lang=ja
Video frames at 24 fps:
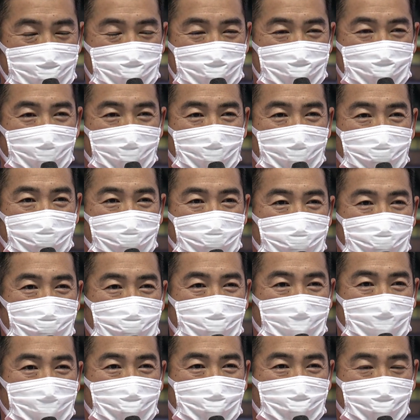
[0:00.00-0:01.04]
年
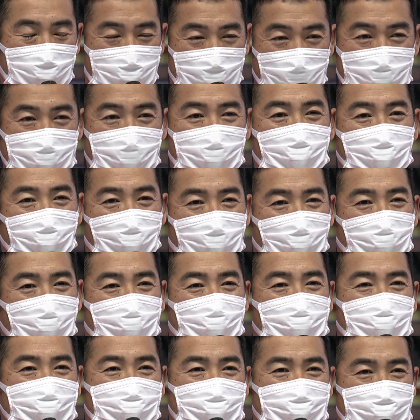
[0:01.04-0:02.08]
皆さんの
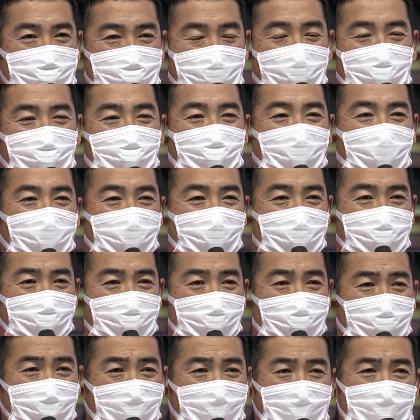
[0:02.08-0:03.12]
せいのおかげ
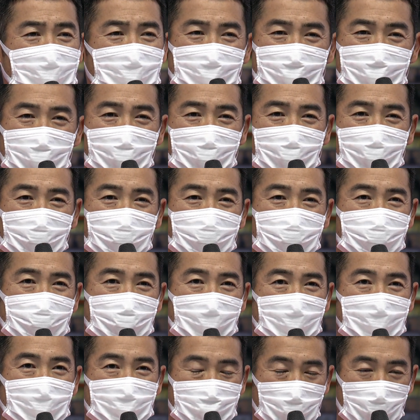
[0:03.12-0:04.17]
で、
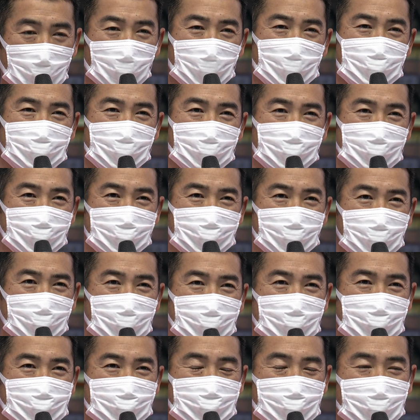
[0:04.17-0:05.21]
まあ、応援していただ
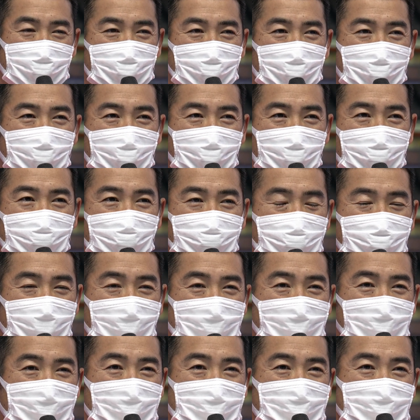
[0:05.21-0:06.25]
いて
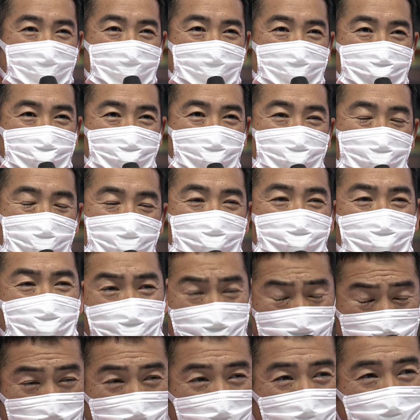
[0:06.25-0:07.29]
そうですねそ
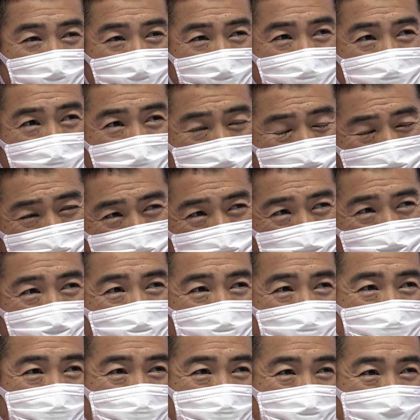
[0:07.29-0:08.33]
れそれがあの
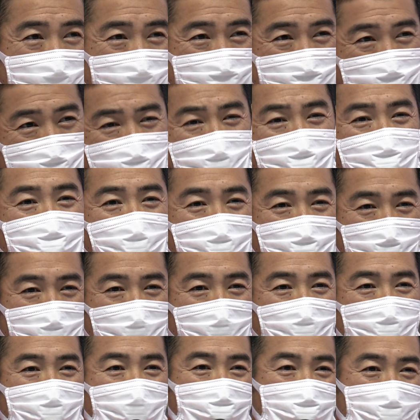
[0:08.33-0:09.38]
支えとなっ
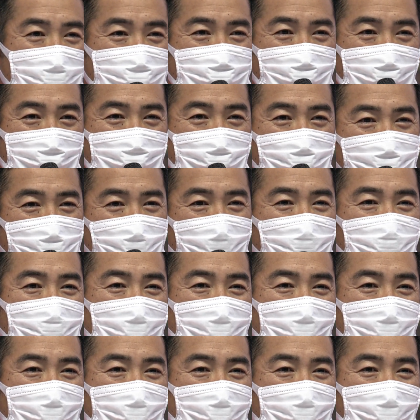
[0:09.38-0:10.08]
て頑張り抜けました